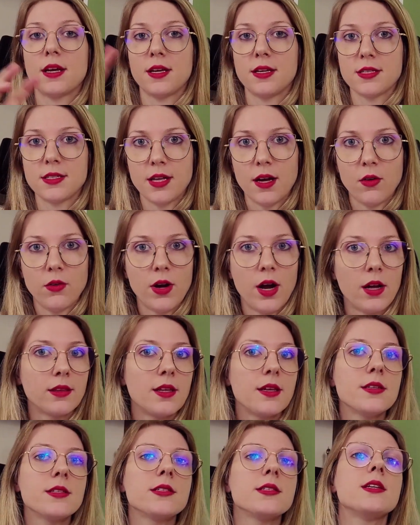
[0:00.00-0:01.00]
restaurar
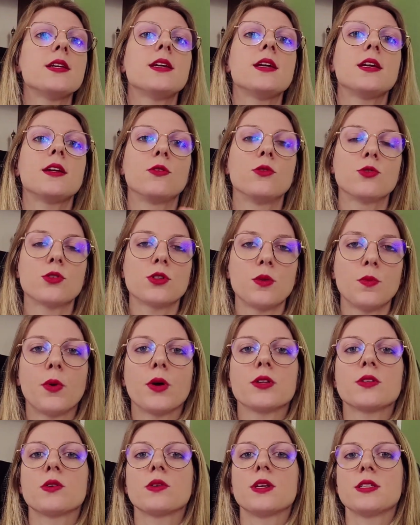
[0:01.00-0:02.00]
tecidos que
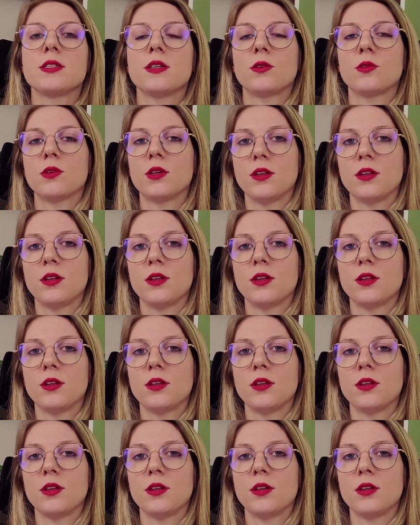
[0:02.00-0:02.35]
possam ter sido